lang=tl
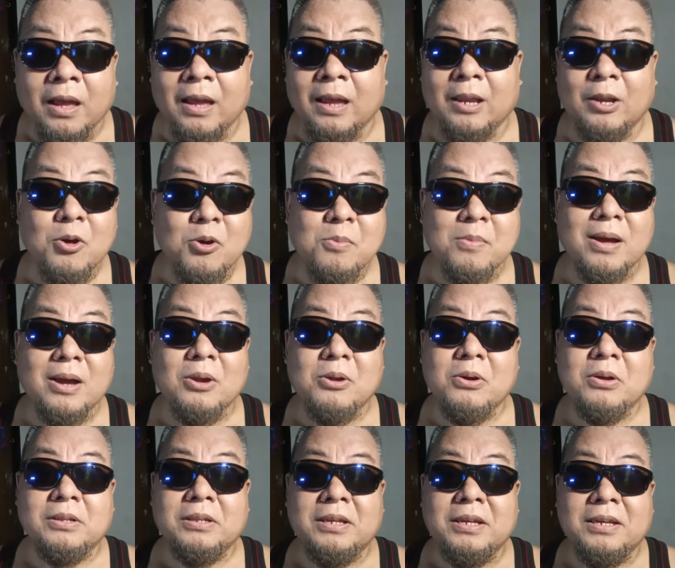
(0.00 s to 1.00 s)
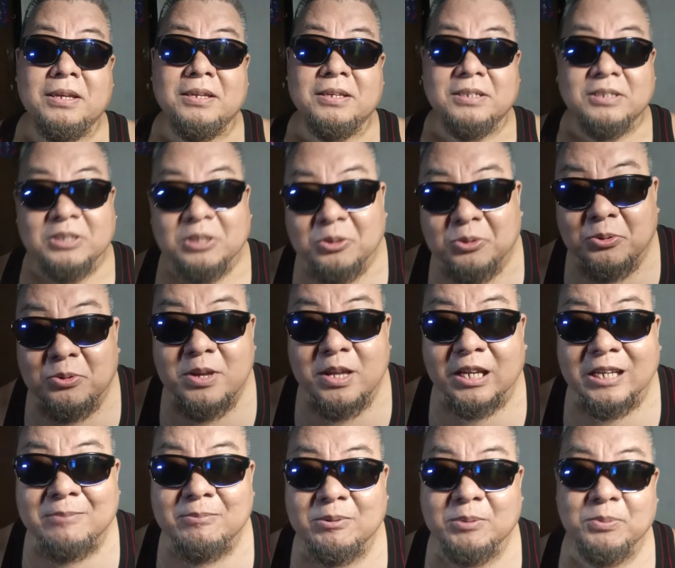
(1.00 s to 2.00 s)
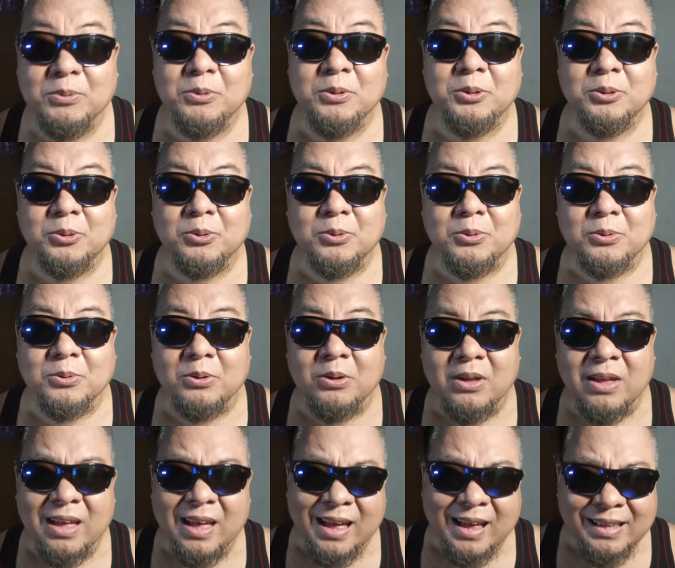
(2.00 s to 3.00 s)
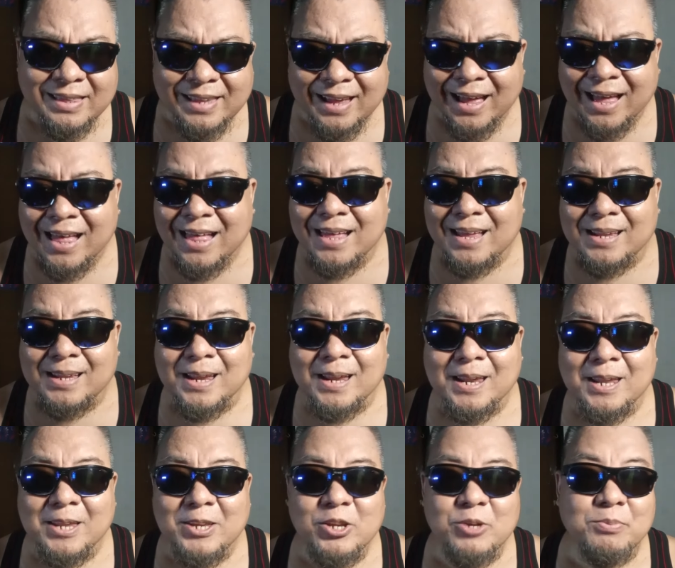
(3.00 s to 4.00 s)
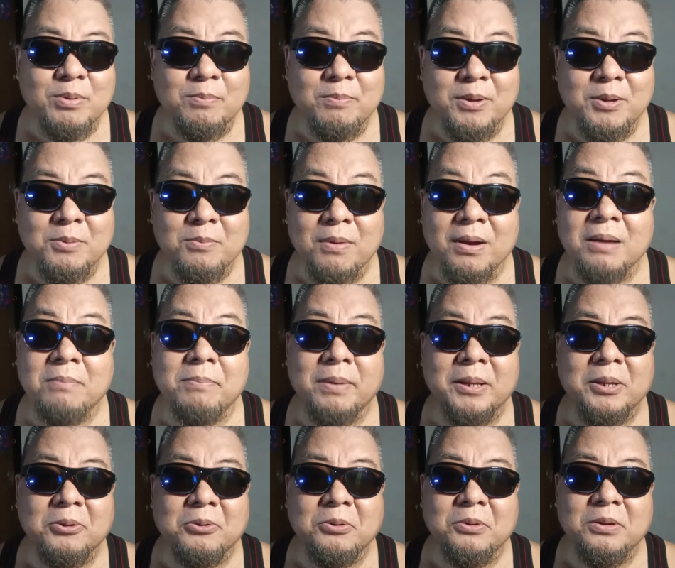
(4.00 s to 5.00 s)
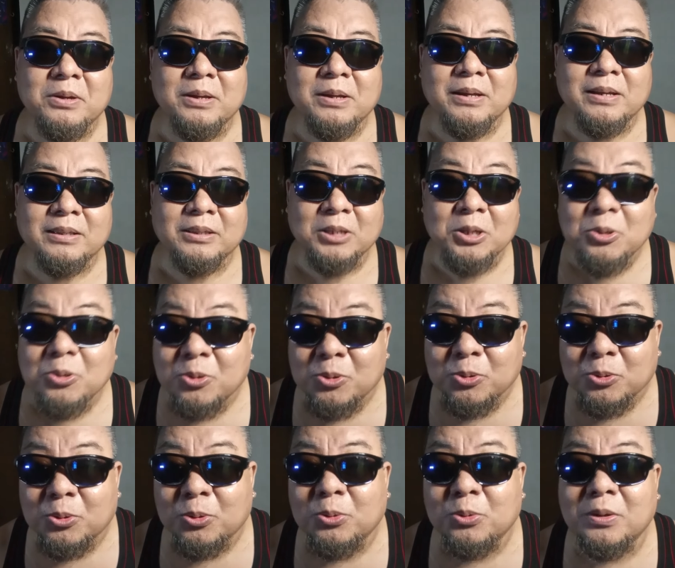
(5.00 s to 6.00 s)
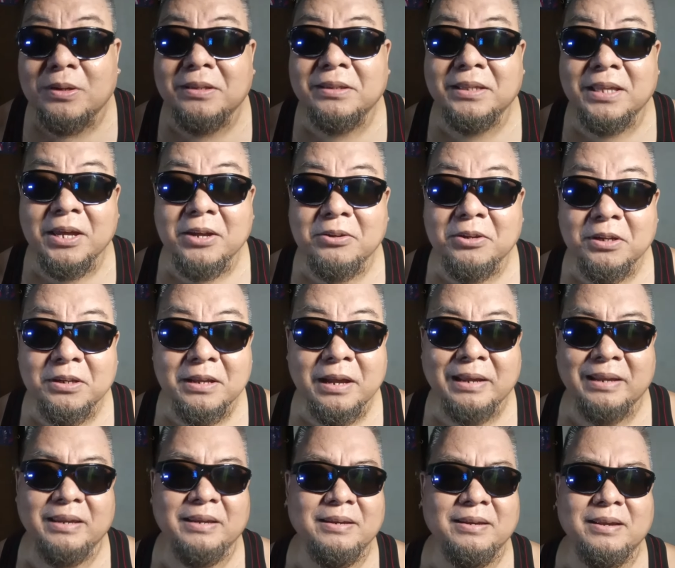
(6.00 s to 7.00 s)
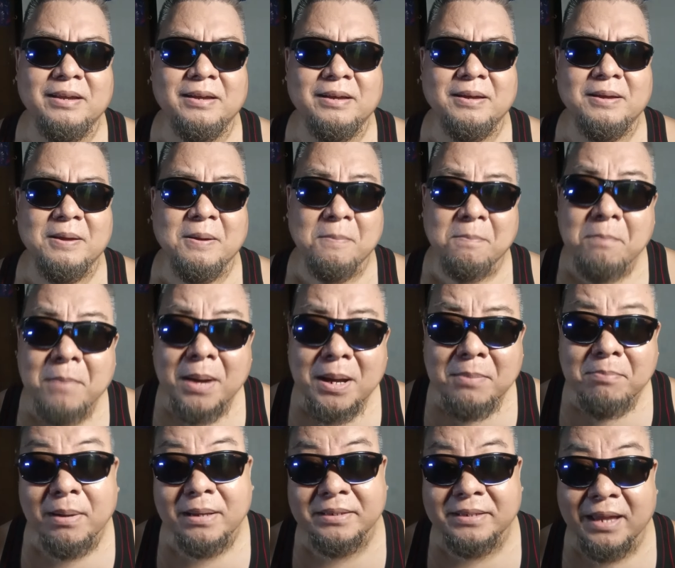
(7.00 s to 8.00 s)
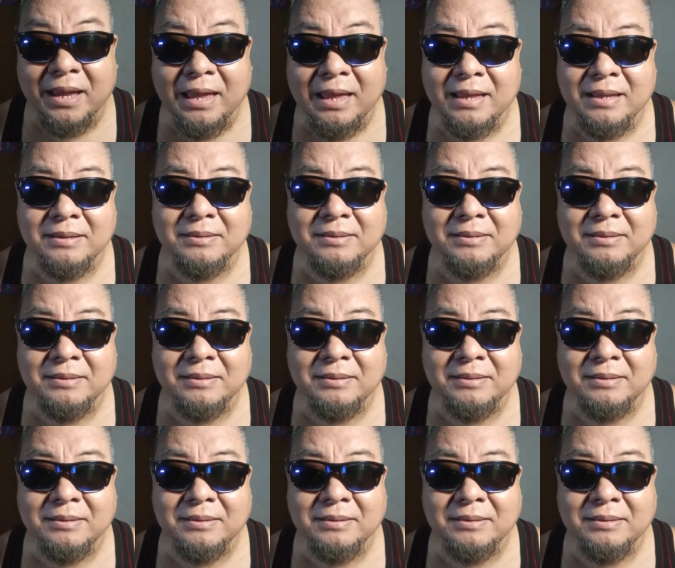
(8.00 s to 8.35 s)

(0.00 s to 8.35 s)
Hello mga Lodi! Si Kuya Kings po ito. Naaalala niyo pa ba yung mga panahon na tinuturuan tayo ni nanay na magbasa?